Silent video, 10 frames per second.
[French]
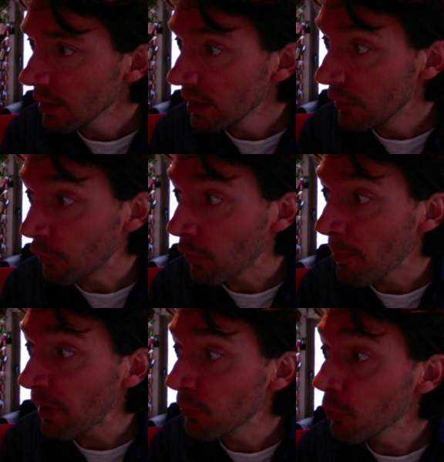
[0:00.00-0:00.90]
Ils se sont
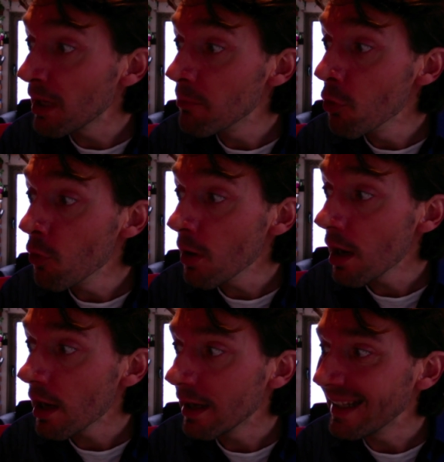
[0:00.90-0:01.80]
aperçus que les mots
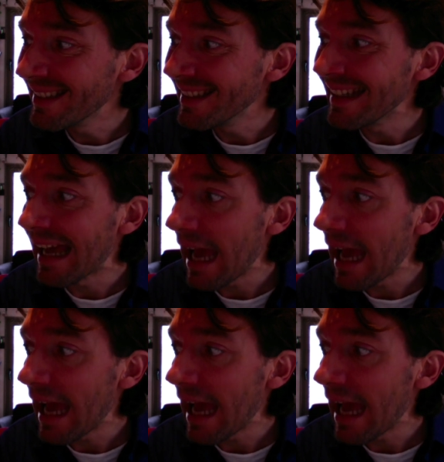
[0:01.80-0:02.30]
étaient